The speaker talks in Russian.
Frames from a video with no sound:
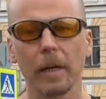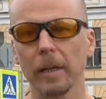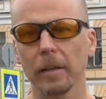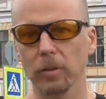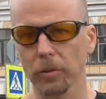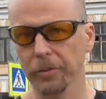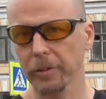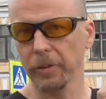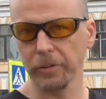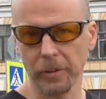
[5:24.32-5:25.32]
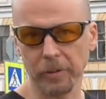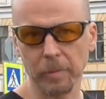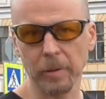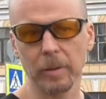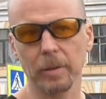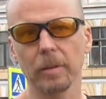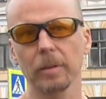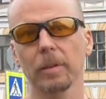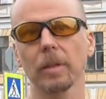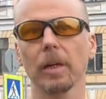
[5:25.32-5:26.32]
и то есть здесь было
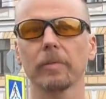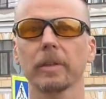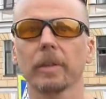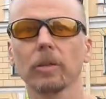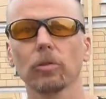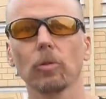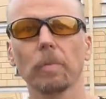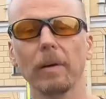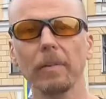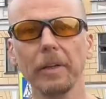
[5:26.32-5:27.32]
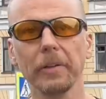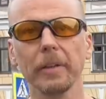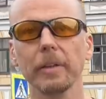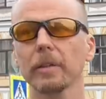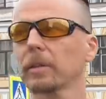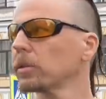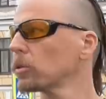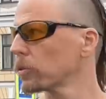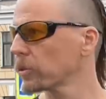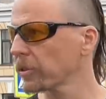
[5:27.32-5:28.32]
э, главное районное управление,
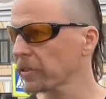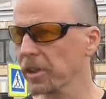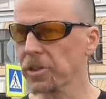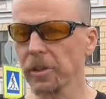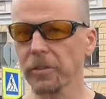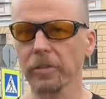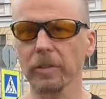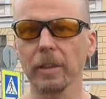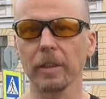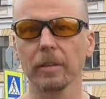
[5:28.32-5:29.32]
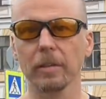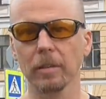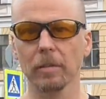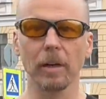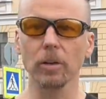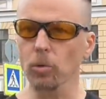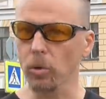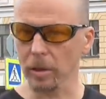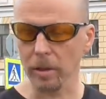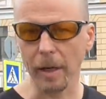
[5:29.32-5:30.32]
тут вот казначейство, э,
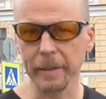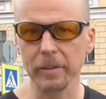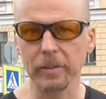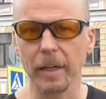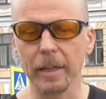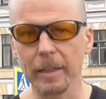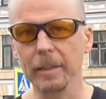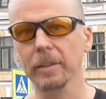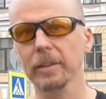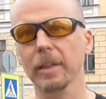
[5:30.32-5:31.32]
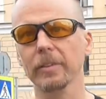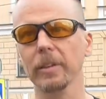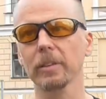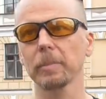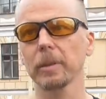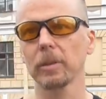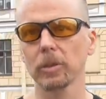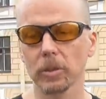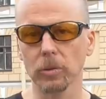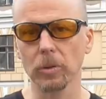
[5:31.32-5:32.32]
вокруг агента охраны, казалось бы,
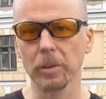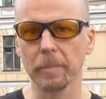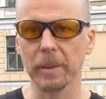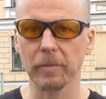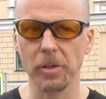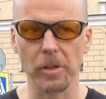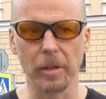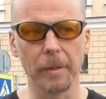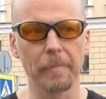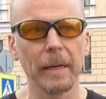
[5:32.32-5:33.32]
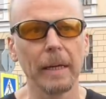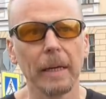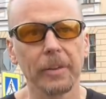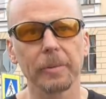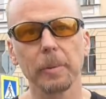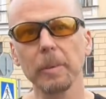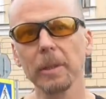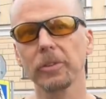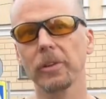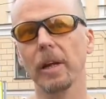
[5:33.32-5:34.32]
ничто не предвещало. Тем не
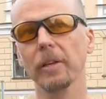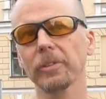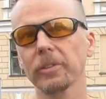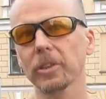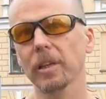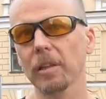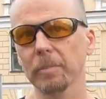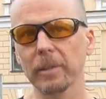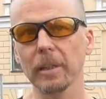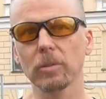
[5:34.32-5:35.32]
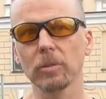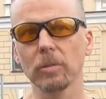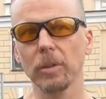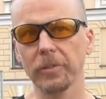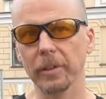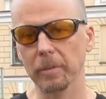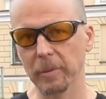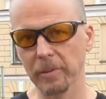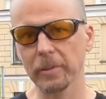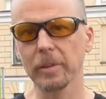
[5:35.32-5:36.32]
менее, террористы тщательно подготовились, они
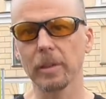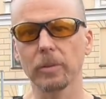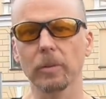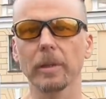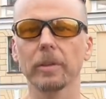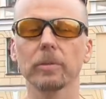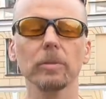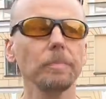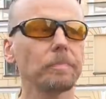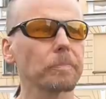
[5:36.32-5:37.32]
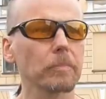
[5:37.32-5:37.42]
проследили эту карету.